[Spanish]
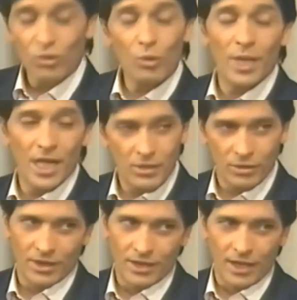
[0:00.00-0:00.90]
Si no se hubiera
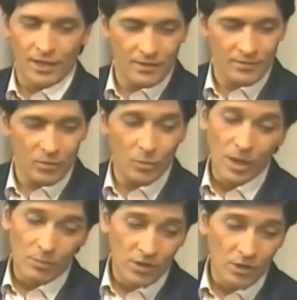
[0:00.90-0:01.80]
hecho tan tarde,
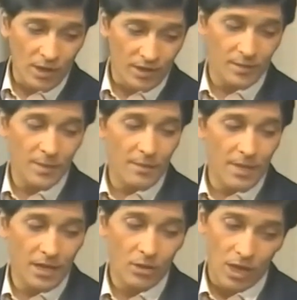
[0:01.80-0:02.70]
hubiéramos ido a
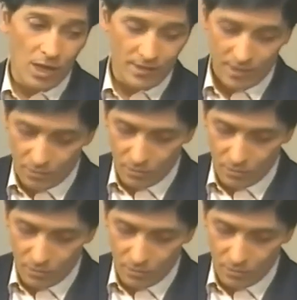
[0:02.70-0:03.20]
recibir a Marilola a la